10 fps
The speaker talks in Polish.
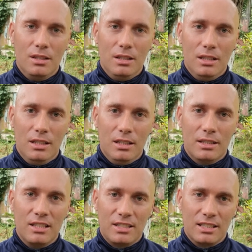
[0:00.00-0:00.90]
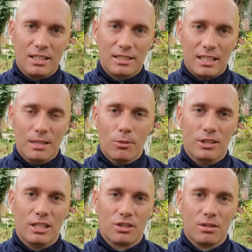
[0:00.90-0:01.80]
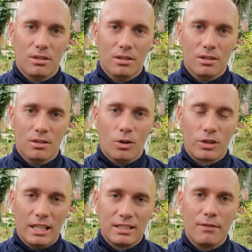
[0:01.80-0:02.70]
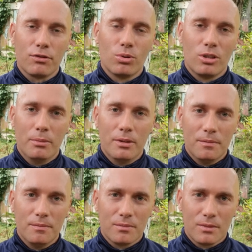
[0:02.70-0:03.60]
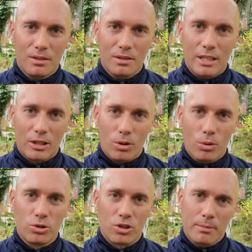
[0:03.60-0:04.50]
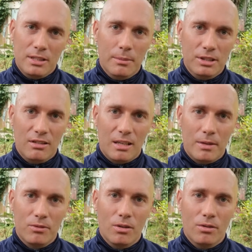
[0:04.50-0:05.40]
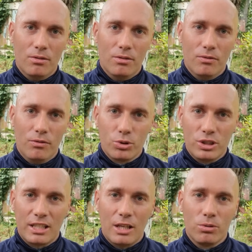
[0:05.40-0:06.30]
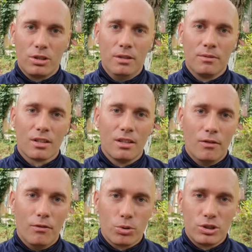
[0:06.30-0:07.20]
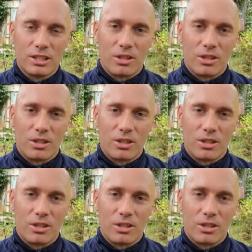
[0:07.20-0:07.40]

I ten czas jest takim e, też e, okresem, w którym jako ludzkość będziemy się na pewno w różne kierunki, w różne